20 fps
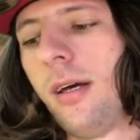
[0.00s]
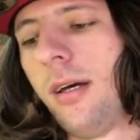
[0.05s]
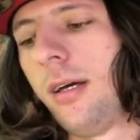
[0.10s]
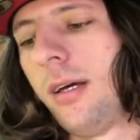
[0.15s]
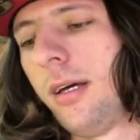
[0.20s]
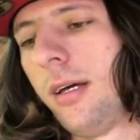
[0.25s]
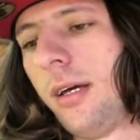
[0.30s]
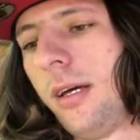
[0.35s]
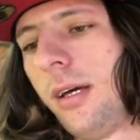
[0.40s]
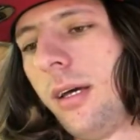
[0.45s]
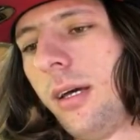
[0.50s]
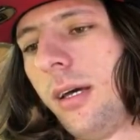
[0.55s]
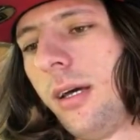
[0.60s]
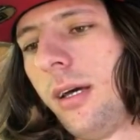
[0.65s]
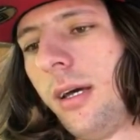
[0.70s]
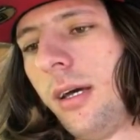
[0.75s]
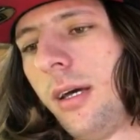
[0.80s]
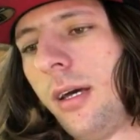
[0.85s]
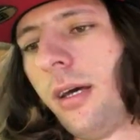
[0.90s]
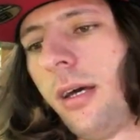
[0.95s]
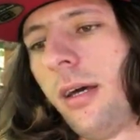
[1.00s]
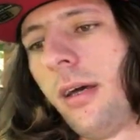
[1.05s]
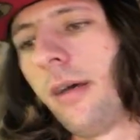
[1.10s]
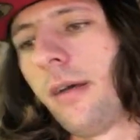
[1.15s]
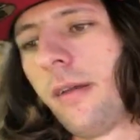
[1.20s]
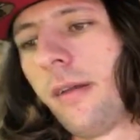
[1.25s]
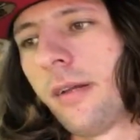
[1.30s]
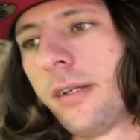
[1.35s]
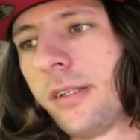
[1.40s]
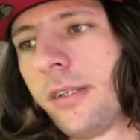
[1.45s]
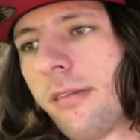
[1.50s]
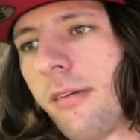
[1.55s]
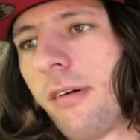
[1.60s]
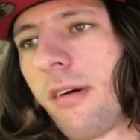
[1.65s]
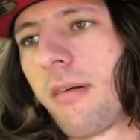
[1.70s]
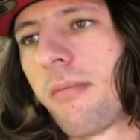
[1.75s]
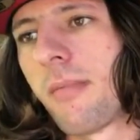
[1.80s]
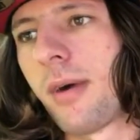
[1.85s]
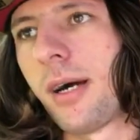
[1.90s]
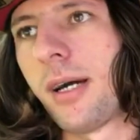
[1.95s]
E deixa eu
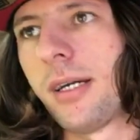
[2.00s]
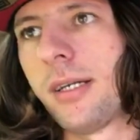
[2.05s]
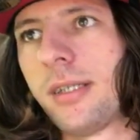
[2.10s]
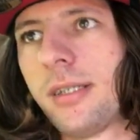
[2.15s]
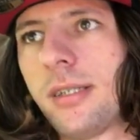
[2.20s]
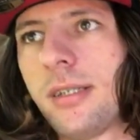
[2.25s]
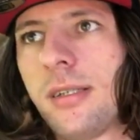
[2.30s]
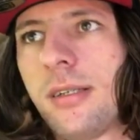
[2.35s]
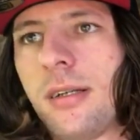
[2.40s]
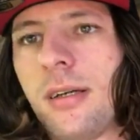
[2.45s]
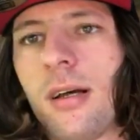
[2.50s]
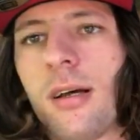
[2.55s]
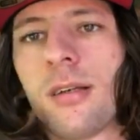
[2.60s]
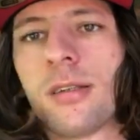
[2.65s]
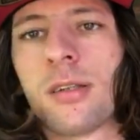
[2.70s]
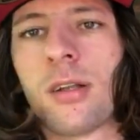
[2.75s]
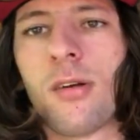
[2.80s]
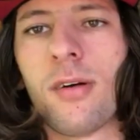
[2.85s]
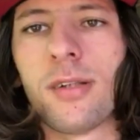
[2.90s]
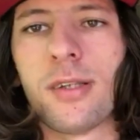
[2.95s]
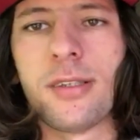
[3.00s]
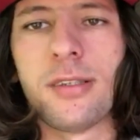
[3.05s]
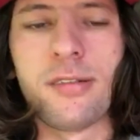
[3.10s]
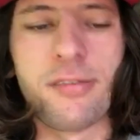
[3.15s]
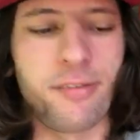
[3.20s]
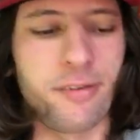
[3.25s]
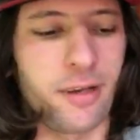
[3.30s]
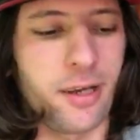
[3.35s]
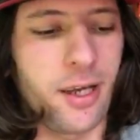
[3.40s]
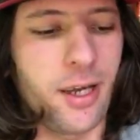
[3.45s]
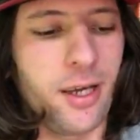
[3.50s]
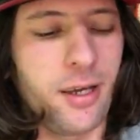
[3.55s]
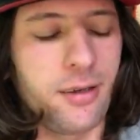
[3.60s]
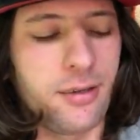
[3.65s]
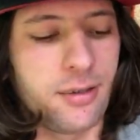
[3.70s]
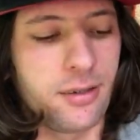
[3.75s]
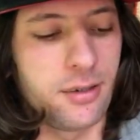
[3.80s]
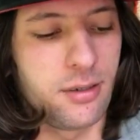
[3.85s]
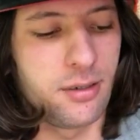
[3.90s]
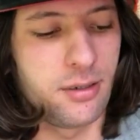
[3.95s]
ver o que mais. As lonas de
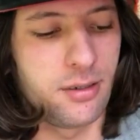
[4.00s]
freio.